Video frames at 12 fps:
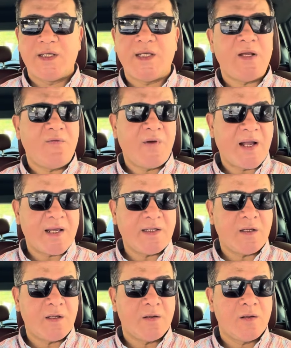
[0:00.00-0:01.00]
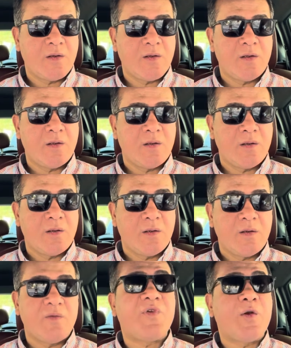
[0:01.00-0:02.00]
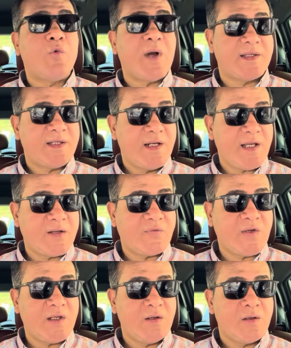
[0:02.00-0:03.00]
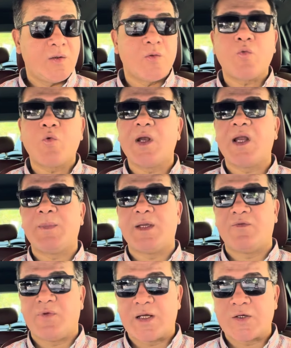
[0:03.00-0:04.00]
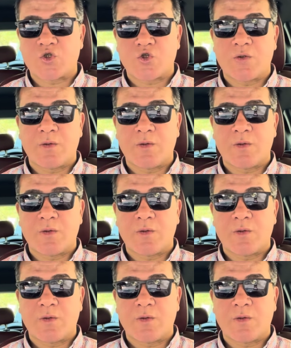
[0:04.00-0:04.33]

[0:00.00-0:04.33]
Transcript: ينفع كده في الوقت اللي احنا فيه ولا ما ينفعش